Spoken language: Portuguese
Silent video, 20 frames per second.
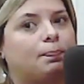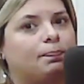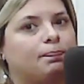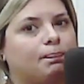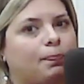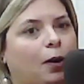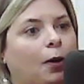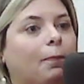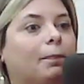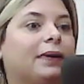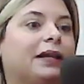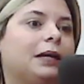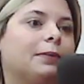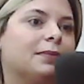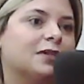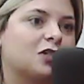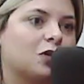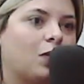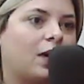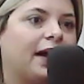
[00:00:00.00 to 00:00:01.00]

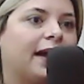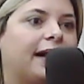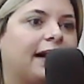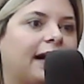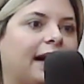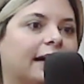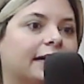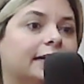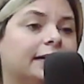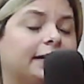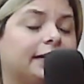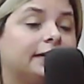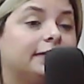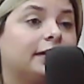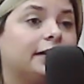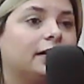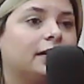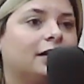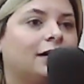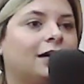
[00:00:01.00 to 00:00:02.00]
problemas com a recarga
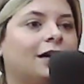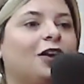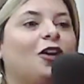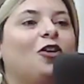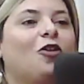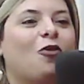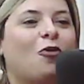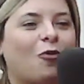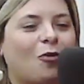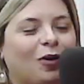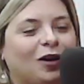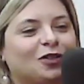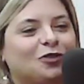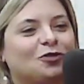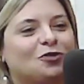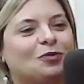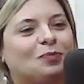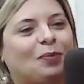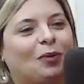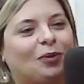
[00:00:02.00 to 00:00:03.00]
hídrica quanto
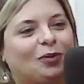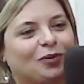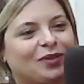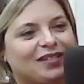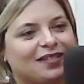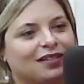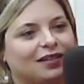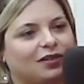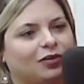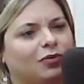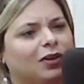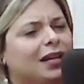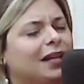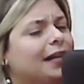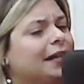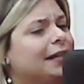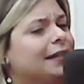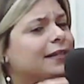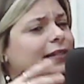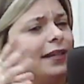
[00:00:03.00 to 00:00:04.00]
de poluição,
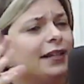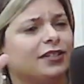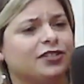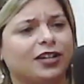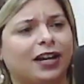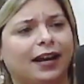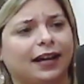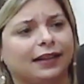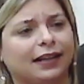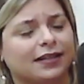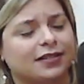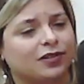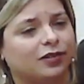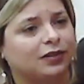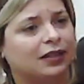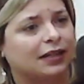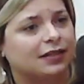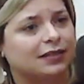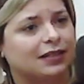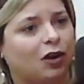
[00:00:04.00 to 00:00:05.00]
seja
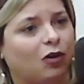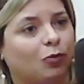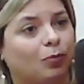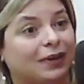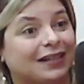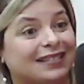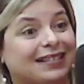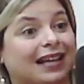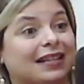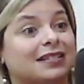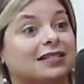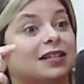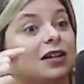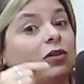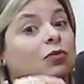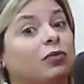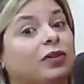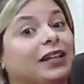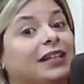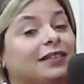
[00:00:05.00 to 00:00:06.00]
relacionados à
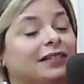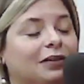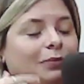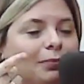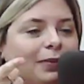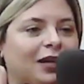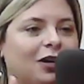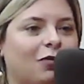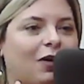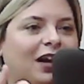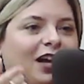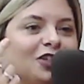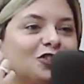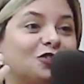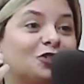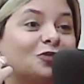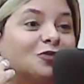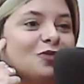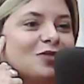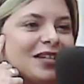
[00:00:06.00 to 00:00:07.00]
urbanização e também com a
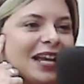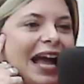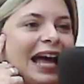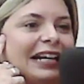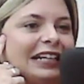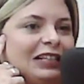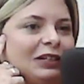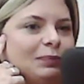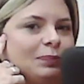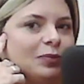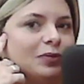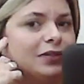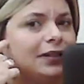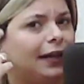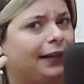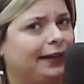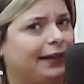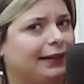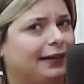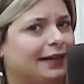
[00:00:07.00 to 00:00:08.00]
questão dos garimpos,
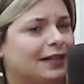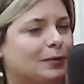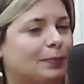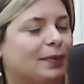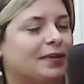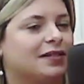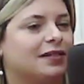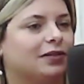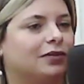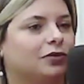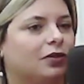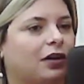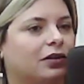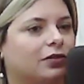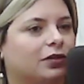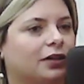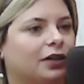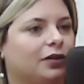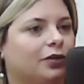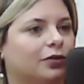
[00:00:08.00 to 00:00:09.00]
além da expansão do
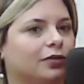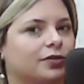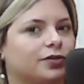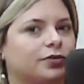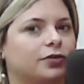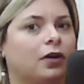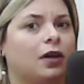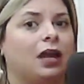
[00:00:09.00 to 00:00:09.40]
agronegócio.